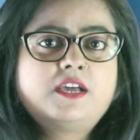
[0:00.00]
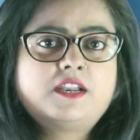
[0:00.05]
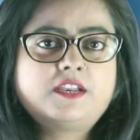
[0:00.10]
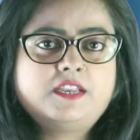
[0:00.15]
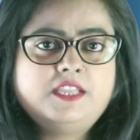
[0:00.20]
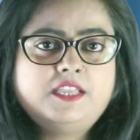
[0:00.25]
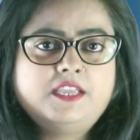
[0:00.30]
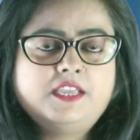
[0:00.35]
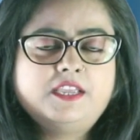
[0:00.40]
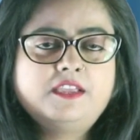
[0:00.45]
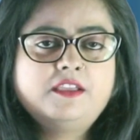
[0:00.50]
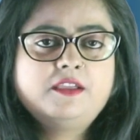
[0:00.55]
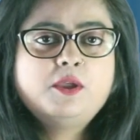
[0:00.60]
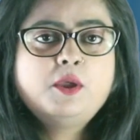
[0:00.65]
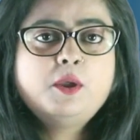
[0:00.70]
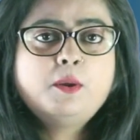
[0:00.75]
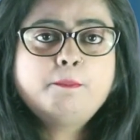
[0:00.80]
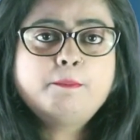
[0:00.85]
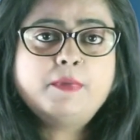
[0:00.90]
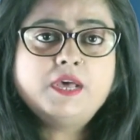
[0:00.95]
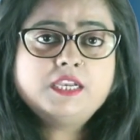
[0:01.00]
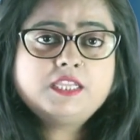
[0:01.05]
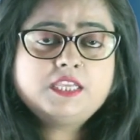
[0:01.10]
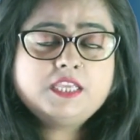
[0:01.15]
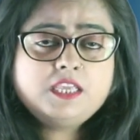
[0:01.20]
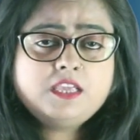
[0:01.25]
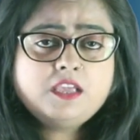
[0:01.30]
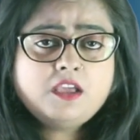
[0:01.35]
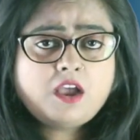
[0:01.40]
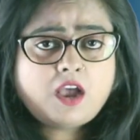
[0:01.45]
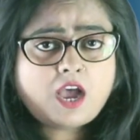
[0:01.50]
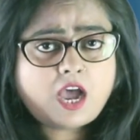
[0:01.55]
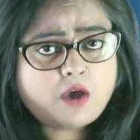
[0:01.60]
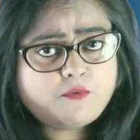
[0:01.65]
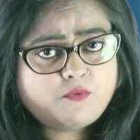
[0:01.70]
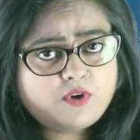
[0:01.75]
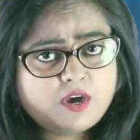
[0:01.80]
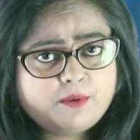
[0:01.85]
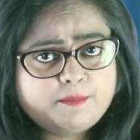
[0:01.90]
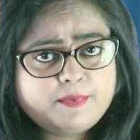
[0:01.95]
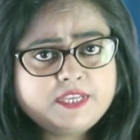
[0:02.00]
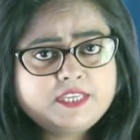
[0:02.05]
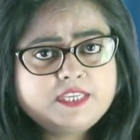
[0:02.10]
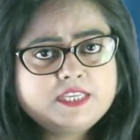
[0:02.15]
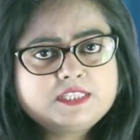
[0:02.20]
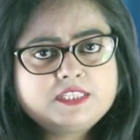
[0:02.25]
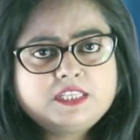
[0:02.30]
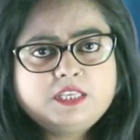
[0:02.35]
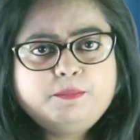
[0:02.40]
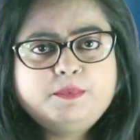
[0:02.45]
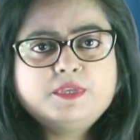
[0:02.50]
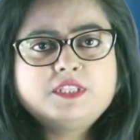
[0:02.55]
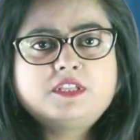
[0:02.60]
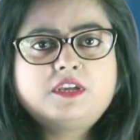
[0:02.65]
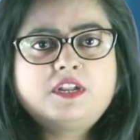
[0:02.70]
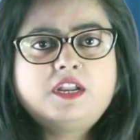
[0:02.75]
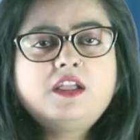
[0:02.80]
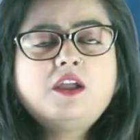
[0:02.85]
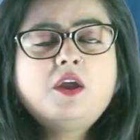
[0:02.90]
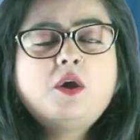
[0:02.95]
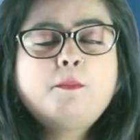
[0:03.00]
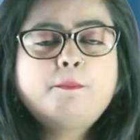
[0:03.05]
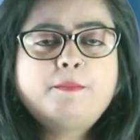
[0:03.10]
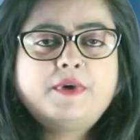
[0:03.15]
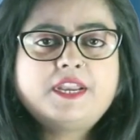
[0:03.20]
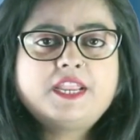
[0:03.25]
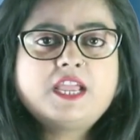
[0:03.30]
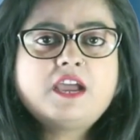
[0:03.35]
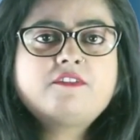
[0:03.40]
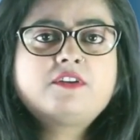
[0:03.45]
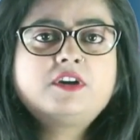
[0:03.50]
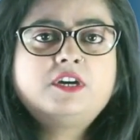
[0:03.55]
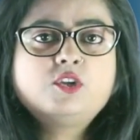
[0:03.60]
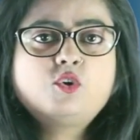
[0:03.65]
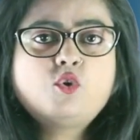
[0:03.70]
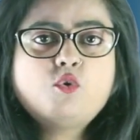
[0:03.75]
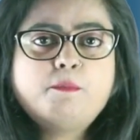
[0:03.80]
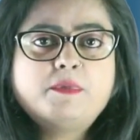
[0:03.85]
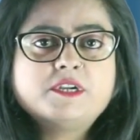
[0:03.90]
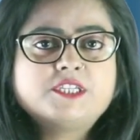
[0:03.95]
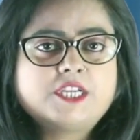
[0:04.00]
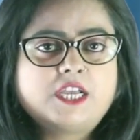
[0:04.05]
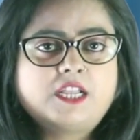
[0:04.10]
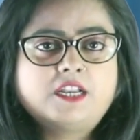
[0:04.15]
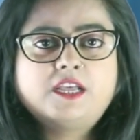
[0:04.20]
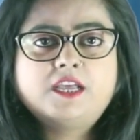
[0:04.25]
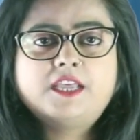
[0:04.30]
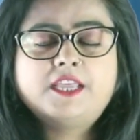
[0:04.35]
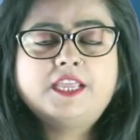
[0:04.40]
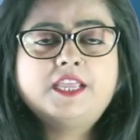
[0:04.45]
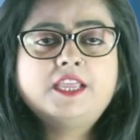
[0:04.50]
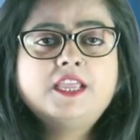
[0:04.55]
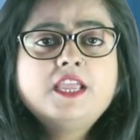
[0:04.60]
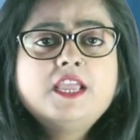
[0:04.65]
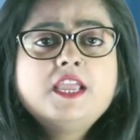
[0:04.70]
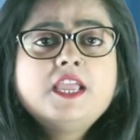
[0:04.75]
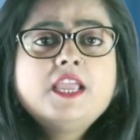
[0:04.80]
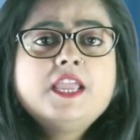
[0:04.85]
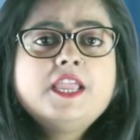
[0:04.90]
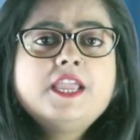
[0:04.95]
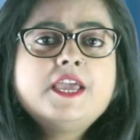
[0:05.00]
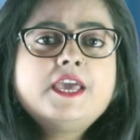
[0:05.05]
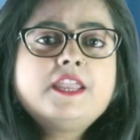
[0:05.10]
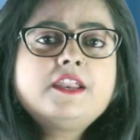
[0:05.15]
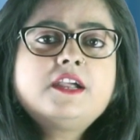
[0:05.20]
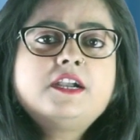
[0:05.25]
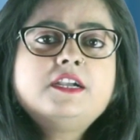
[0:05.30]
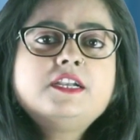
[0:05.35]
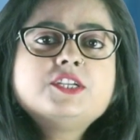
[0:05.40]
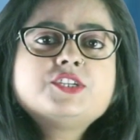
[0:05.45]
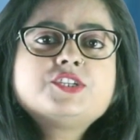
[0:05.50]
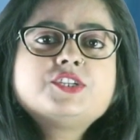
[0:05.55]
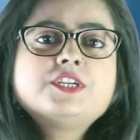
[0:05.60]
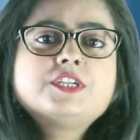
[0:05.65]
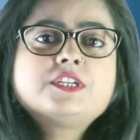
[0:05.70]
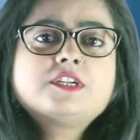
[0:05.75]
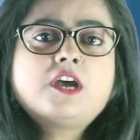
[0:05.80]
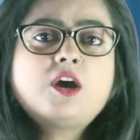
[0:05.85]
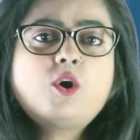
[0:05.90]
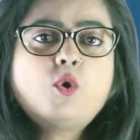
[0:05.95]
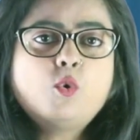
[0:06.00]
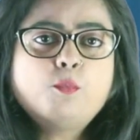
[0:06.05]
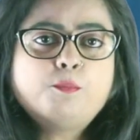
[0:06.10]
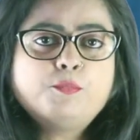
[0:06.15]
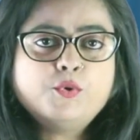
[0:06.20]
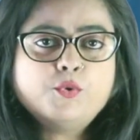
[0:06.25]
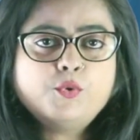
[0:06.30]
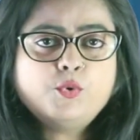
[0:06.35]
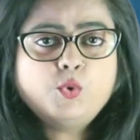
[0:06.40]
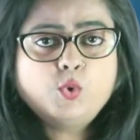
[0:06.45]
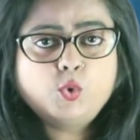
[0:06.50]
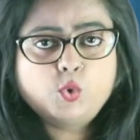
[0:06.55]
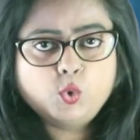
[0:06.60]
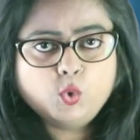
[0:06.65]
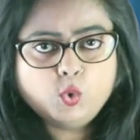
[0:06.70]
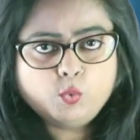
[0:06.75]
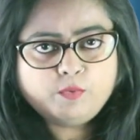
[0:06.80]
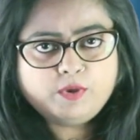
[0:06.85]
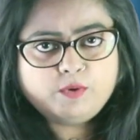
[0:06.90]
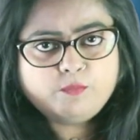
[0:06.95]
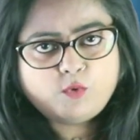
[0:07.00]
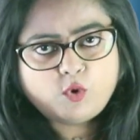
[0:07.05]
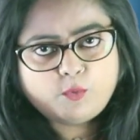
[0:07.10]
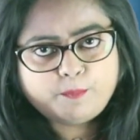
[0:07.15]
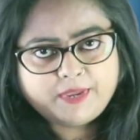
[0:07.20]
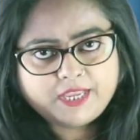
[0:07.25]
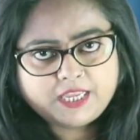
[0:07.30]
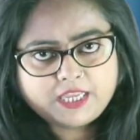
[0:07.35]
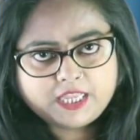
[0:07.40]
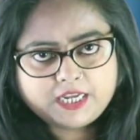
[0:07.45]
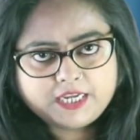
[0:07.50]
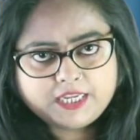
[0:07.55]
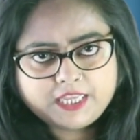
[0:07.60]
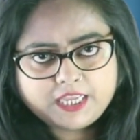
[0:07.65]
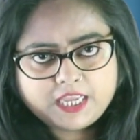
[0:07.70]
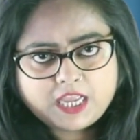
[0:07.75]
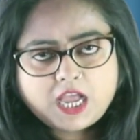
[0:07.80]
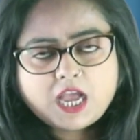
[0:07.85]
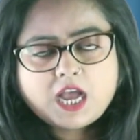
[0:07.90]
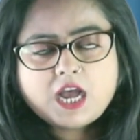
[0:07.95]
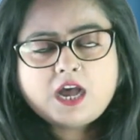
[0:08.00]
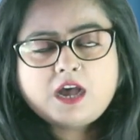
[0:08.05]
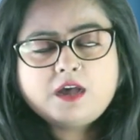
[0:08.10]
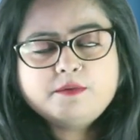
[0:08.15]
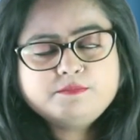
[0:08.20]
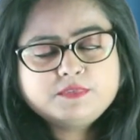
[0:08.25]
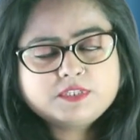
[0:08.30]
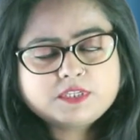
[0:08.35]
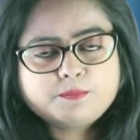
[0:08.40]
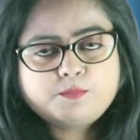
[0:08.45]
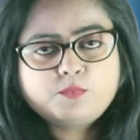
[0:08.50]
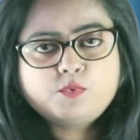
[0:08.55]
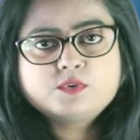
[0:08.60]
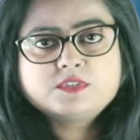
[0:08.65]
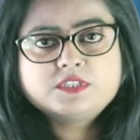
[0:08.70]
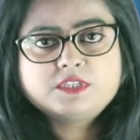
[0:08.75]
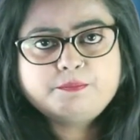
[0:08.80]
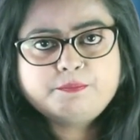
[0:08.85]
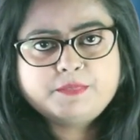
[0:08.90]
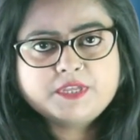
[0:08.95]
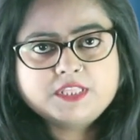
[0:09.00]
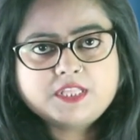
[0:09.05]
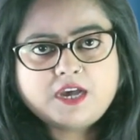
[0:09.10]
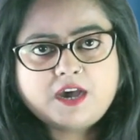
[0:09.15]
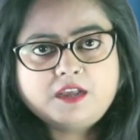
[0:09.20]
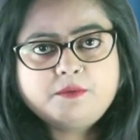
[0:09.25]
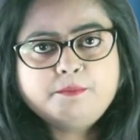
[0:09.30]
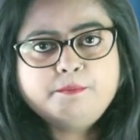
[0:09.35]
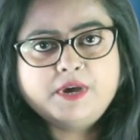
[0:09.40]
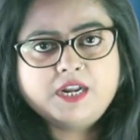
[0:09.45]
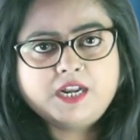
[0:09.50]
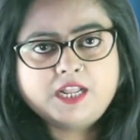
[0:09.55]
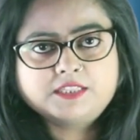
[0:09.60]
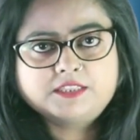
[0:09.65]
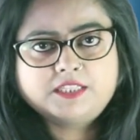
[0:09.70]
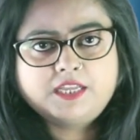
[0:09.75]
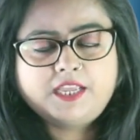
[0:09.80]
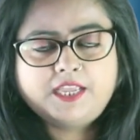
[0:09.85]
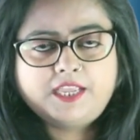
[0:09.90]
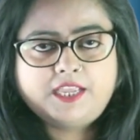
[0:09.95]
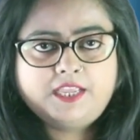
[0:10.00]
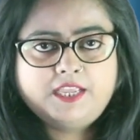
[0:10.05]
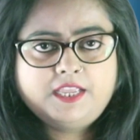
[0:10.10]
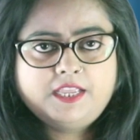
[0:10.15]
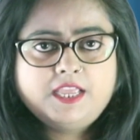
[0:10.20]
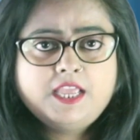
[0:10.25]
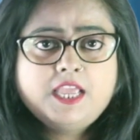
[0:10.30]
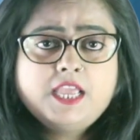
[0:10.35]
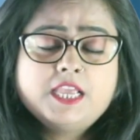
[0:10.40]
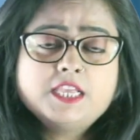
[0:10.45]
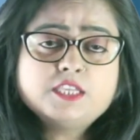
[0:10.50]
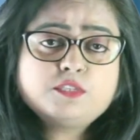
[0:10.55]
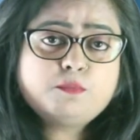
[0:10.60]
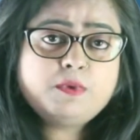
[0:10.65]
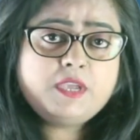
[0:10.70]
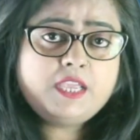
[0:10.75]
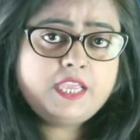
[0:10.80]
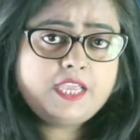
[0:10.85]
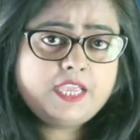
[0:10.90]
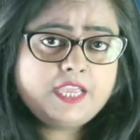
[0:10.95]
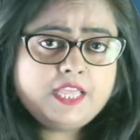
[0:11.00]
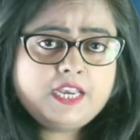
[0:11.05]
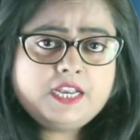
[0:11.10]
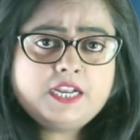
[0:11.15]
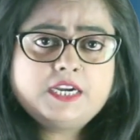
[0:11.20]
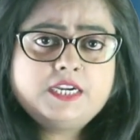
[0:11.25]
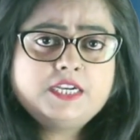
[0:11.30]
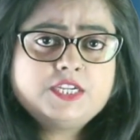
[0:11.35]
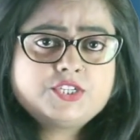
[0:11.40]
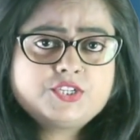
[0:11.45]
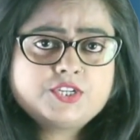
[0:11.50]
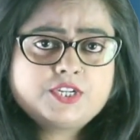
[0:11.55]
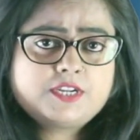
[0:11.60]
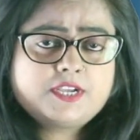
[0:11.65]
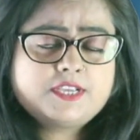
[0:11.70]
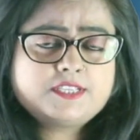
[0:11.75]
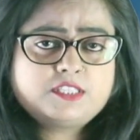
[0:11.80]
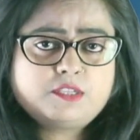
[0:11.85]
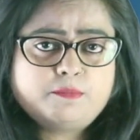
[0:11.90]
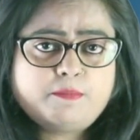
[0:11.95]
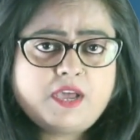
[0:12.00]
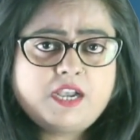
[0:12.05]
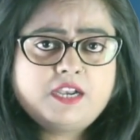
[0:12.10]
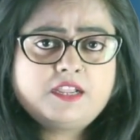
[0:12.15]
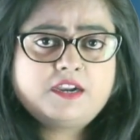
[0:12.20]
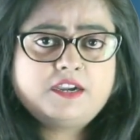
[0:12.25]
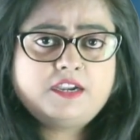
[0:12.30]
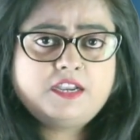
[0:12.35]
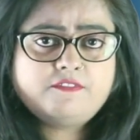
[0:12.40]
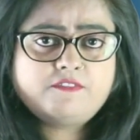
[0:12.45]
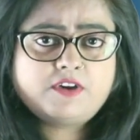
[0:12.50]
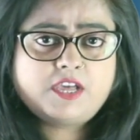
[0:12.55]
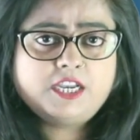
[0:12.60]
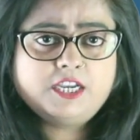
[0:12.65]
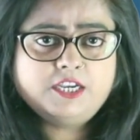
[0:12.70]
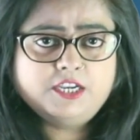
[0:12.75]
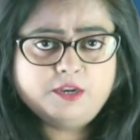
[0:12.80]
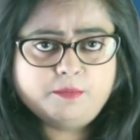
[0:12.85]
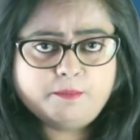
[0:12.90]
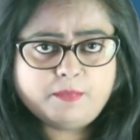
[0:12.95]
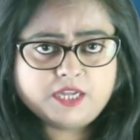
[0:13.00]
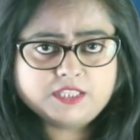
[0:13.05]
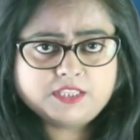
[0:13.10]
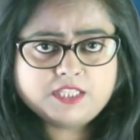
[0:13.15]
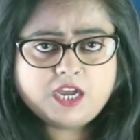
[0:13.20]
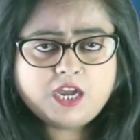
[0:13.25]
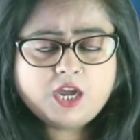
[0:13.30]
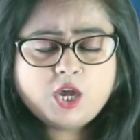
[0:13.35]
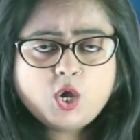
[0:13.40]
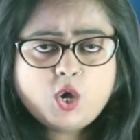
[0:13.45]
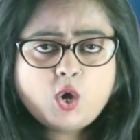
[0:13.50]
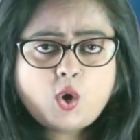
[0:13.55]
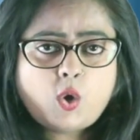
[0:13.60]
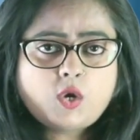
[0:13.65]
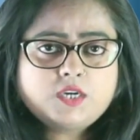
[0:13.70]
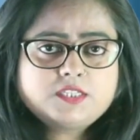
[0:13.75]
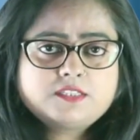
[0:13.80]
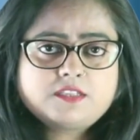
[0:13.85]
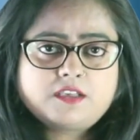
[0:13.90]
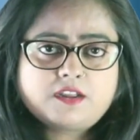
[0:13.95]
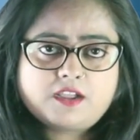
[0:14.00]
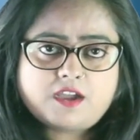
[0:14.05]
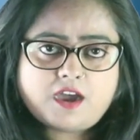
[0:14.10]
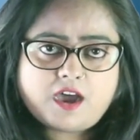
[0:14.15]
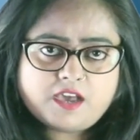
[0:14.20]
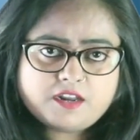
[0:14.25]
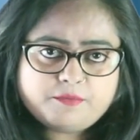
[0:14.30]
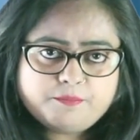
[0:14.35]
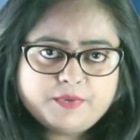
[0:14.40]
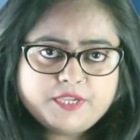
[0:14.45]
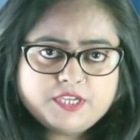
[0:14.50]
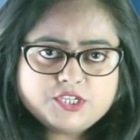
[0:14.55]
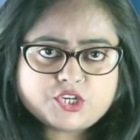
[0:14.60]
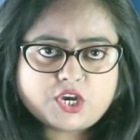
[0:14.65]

करनी है बल्कि अब हमें किसी भी तरह पर्यावरण को बचाना है एयर कंडीशनर का उपयोग ग्लोबल वार्मिंग के लिए हम सबको जिम्मेदार बनाता है इसमें एयर कंडीशनर का इस्तेमाल करने वाले निर्माता और सरकार भी